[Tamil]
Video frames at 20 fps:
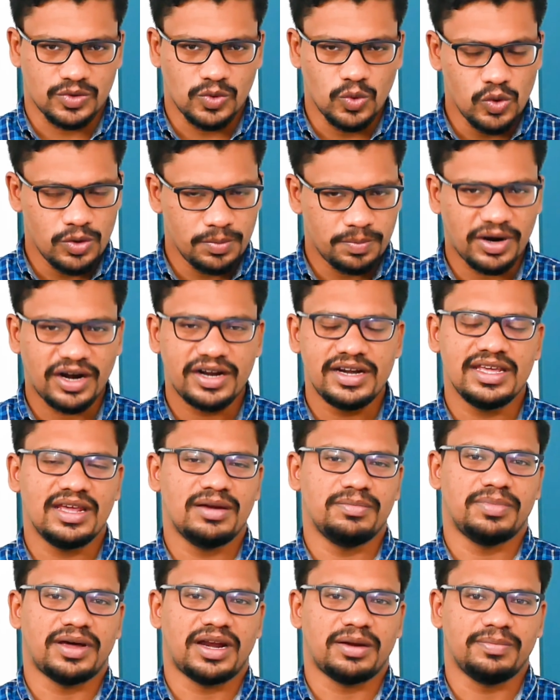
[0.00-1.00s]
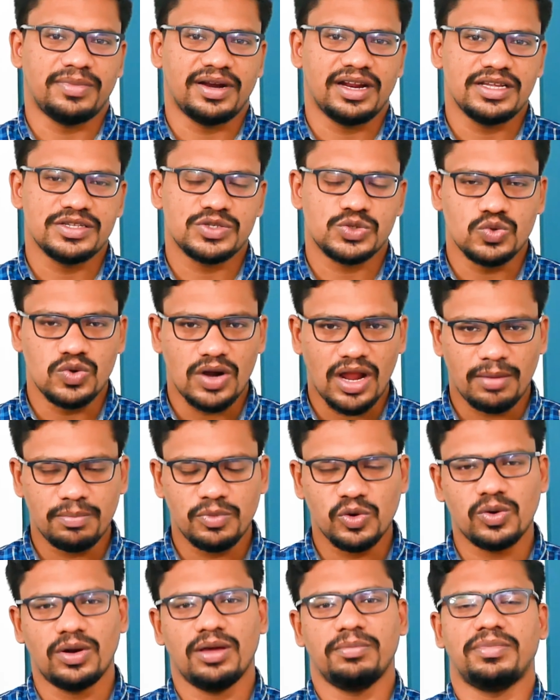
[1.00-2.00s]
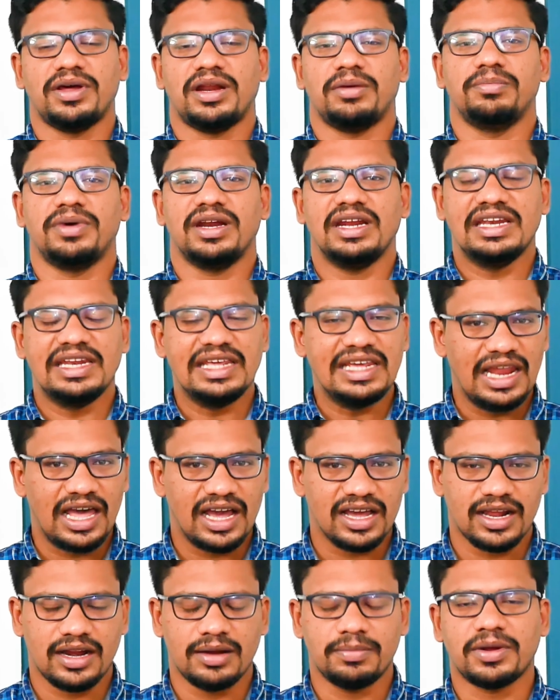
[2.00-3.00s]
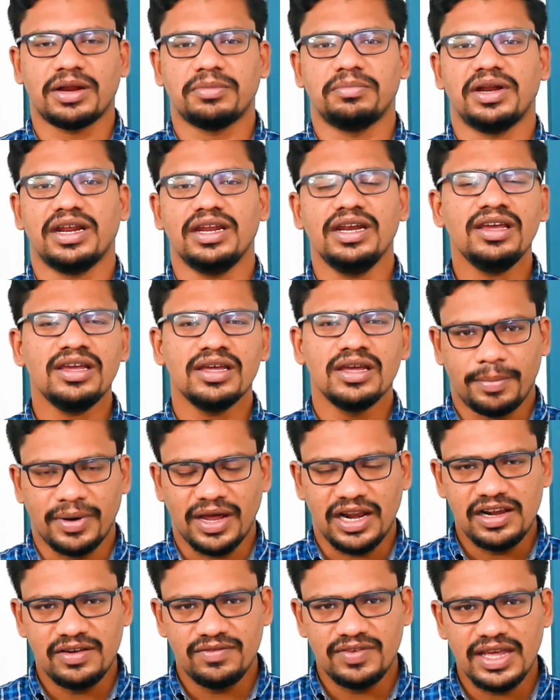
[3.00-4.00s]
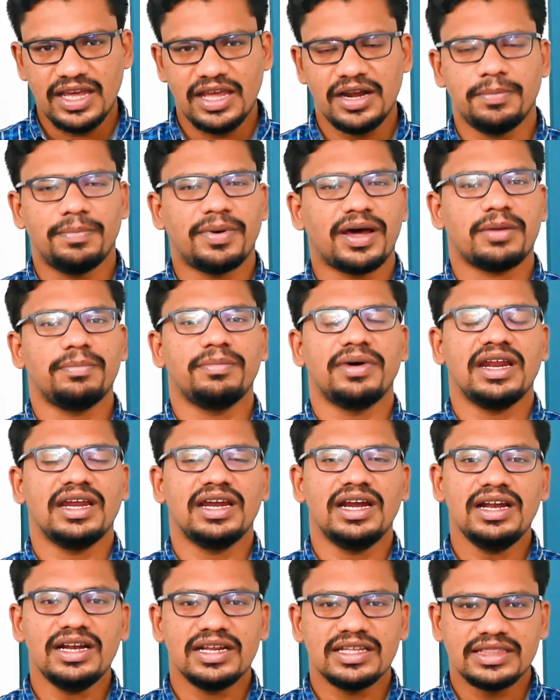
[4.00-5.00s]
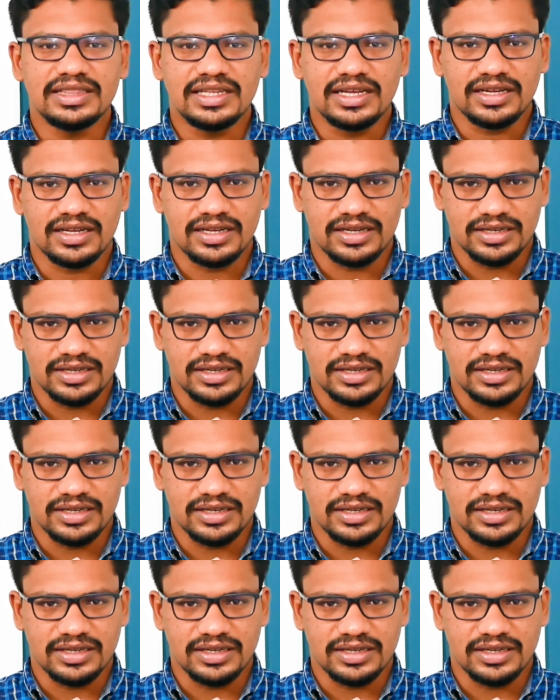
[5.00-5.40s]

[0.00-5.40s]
கூன்பாண்டியன் பரம்பரை சுண்ணாம்புக்குளம் பரம்பரை நீலாங்கரை பரம்பரைன்னு பல்வேறு பரம்பரைகள் இந்த